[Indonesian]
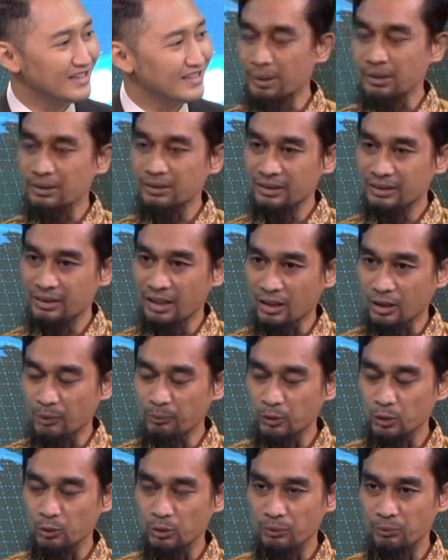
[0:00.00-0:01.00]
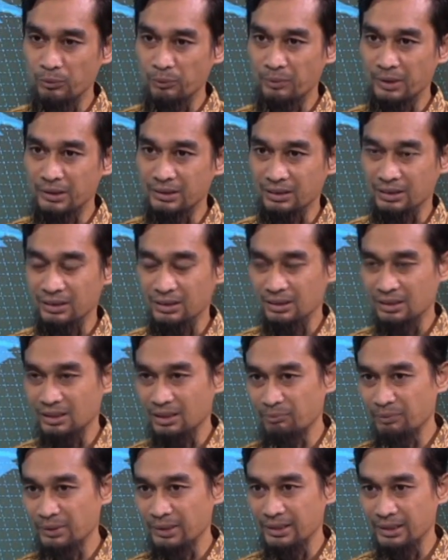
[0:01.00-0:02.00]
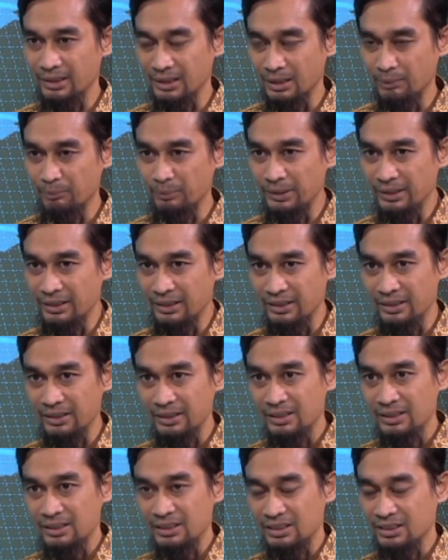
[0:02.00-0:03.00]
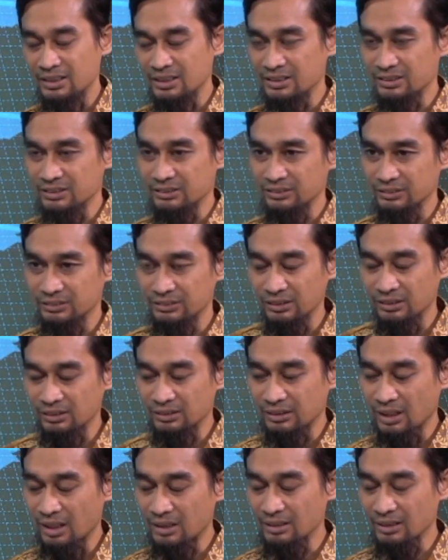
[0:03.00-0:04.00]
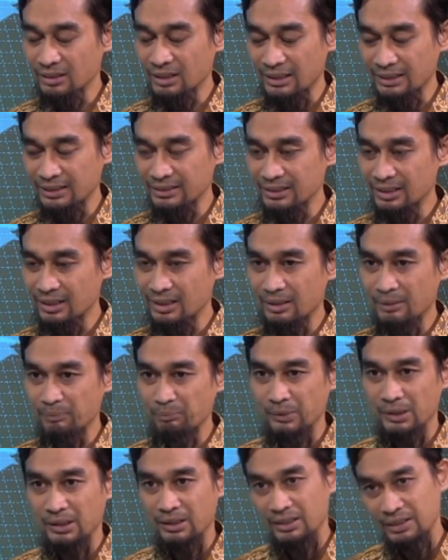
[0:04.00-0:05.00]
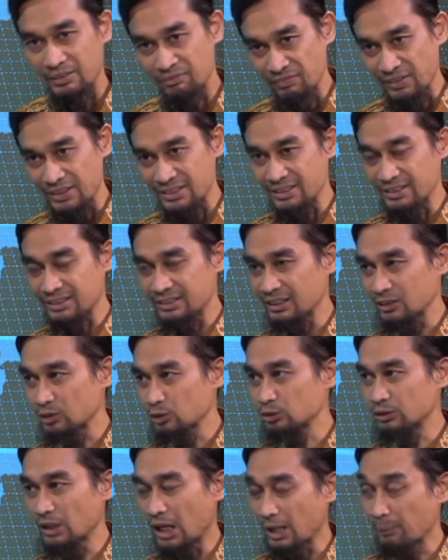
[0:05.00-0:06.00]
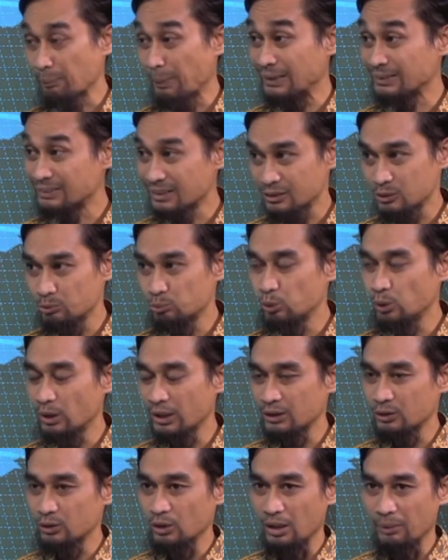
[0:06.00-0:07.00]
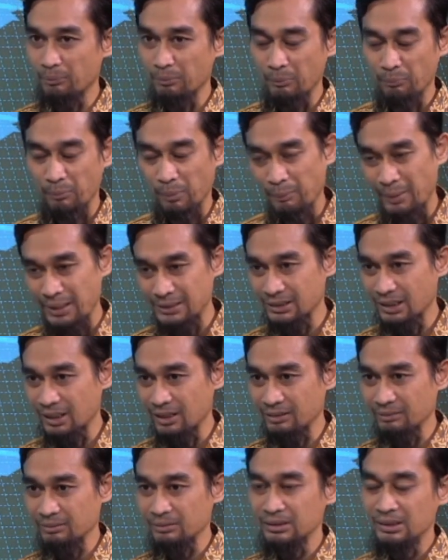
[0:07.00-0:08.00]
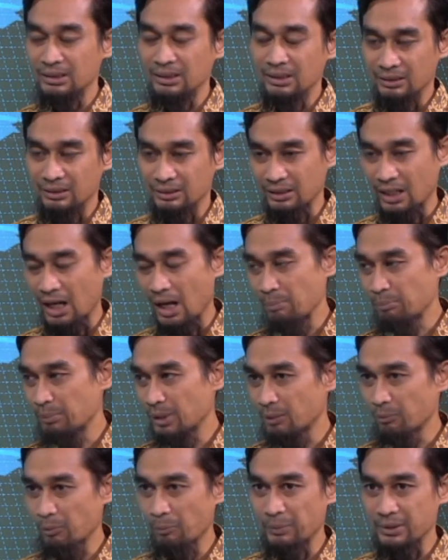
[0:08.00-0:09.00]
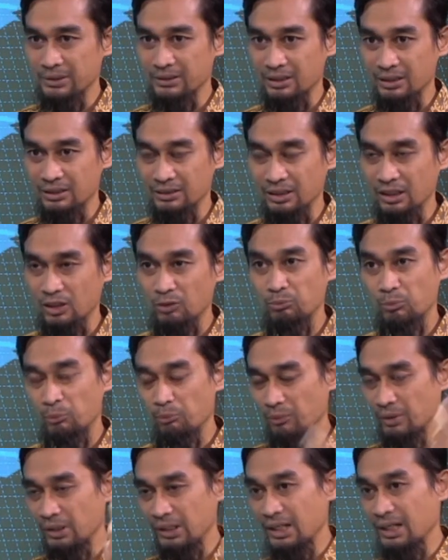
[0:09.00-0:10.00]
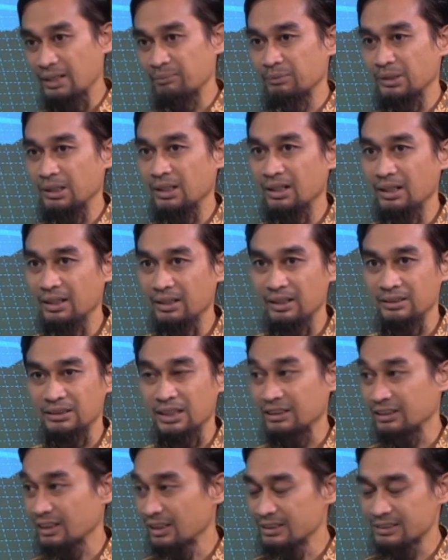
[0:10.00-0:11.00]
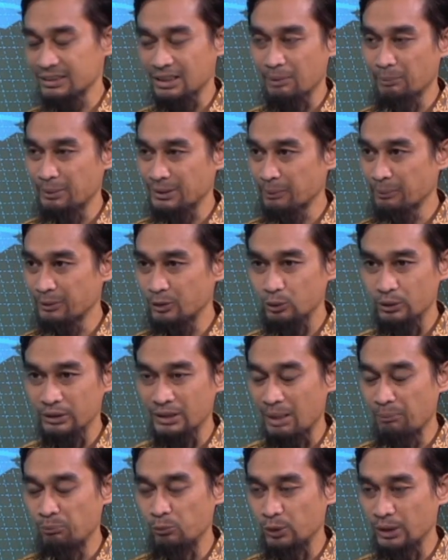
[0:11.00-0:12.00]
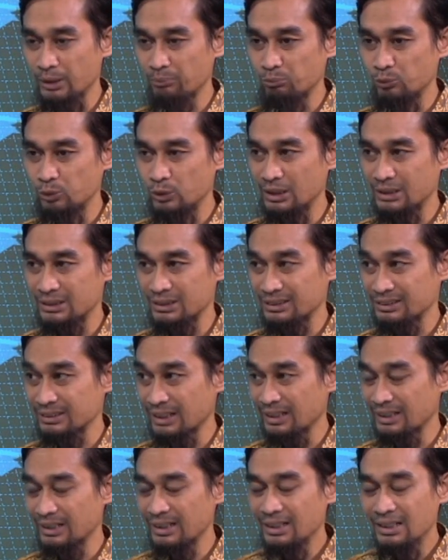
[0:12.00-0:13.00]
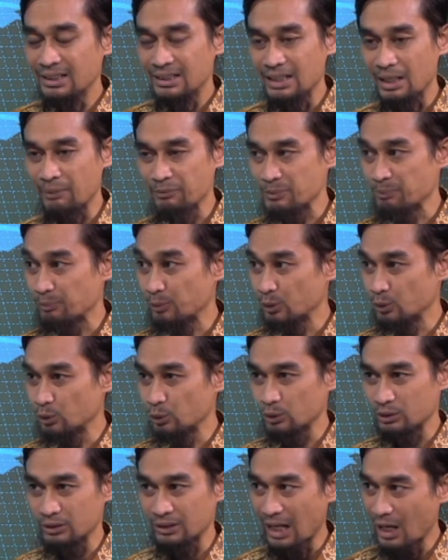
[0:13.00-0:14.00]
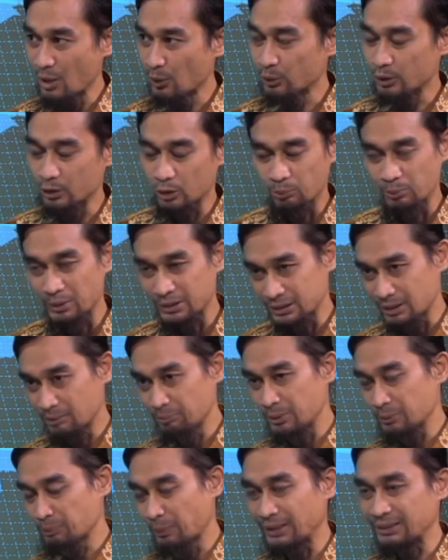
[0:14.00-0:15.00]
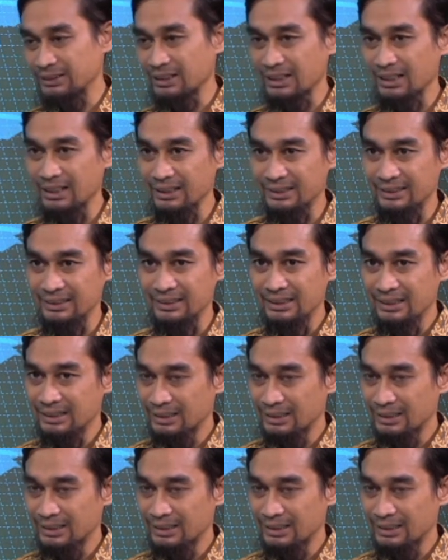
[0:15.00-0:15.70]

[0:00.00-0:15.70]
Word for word: Emang di Telkom tuh lebih banyak uh, lebih lebih uh, eh, kagaran artinya uh, investingnya tuh jangka panjang semua Benar, gitu. Apa pemasangan kabel, pemasangan telkom, pembelian uh, ya, satelit segala macam itu tidak mungkin mudah selesai dalam 10 tahun itu biasanya lebih panjang lagi.